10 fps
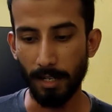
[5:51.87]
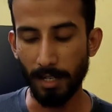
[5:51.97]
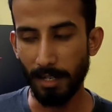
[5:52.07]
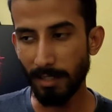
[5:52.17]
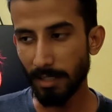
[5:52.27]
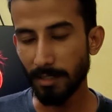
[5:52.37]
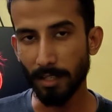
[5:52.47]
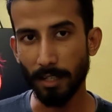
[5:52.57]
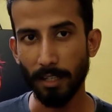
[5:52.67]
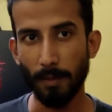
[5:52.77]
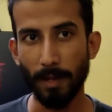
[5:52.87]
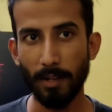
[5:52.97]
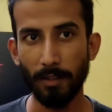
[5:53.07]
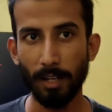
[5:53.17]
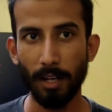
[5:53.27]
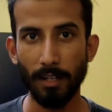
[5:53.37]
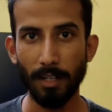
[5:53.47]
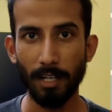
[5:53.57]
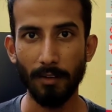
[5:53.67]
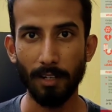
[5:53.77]
நிறைய ரீசன்ஸ் இருக்குது இந்த மாதிரி வந்து ஹார்ட்
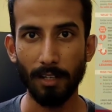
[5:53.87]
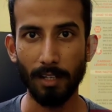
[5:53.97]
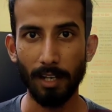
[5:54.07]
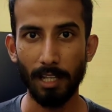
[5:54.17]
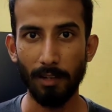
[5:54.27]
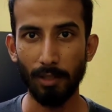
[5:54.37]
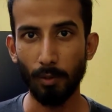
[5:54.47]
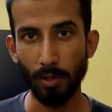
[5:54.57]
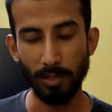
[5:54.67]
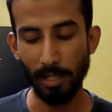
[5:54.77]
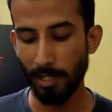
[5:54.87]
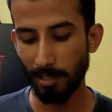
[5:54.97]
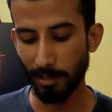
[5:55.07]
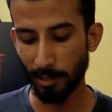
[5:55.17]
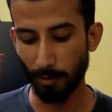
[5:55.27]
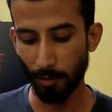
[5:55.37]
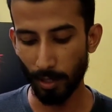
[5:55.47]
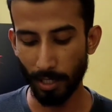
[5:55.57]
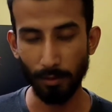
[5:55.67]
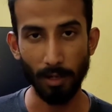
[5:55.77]
அட்டாக் வரதுக்கு அதில் வந்து ஒரு சில ரீசன்ஸ் வந்து
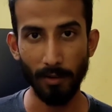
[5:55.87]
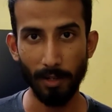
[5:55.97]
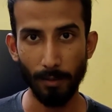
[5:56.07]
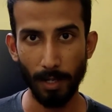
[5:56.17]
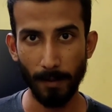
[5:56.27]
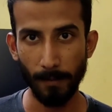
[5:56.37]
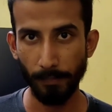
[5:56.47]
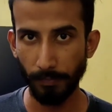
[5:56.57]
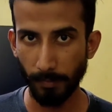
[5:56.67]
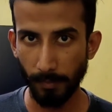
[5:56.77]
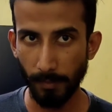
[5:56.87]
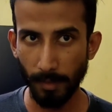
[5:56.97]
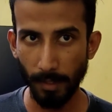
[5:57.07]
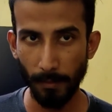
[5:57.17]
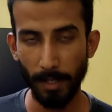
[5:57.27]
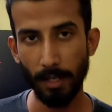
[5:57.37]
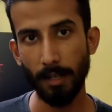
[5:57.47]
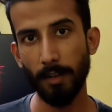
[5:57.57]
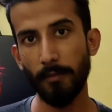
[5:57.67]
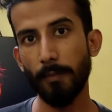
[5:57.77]
உங்ககிட்ட சொல்ல விரும்புகிறேன் மே
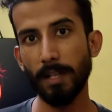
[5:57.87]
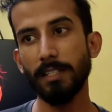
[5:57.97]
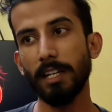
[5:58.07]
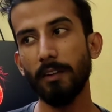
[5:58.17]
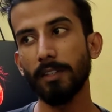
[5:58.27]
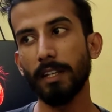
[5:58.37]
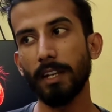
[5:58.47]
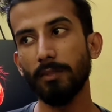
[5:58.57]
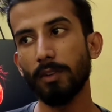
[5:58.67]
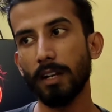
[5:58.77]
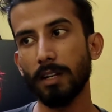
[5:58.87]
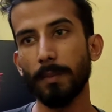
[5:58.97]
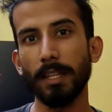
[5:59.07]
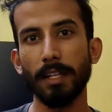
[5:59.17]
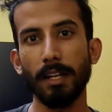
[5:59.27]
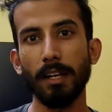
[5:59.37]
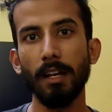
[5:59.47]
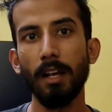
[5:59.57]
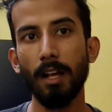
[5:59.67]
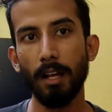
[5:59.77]
மேஜராக வந்து என்ன சொல்கிறாங்கன்னு பார்த்தீங்கன்னா
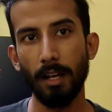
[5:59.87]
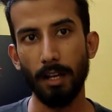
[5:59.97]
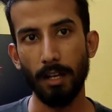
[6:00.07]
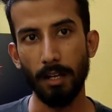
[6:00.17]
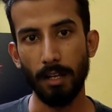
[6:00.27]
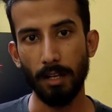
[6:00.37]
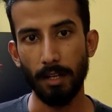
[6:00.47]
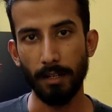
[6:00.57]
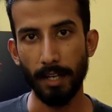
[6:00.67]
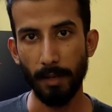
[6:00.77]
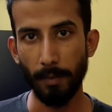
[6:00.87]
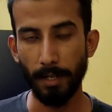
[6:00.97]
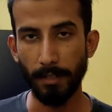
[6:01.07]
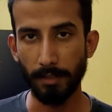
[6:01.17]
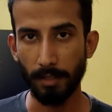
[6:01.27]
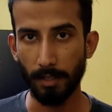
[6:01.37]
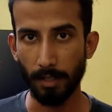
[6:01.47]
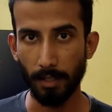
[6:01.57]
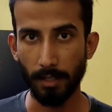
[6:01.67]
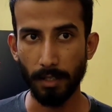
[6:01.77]
டயபெட்டிஸ்
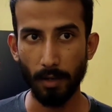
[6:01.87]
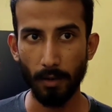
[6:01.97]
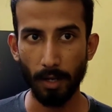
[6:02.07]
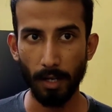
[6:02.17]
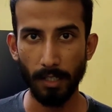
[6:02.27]
இருக்க இருக்கவங்க